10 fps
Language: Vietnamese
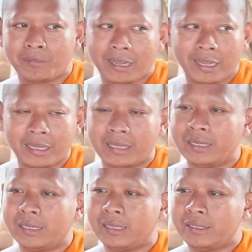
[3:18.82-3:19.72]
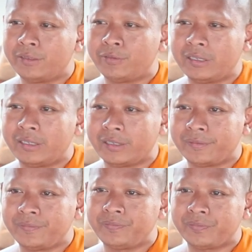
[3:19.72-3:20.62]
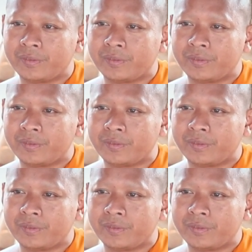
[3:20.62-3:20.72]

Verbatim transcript: mai phơi nắng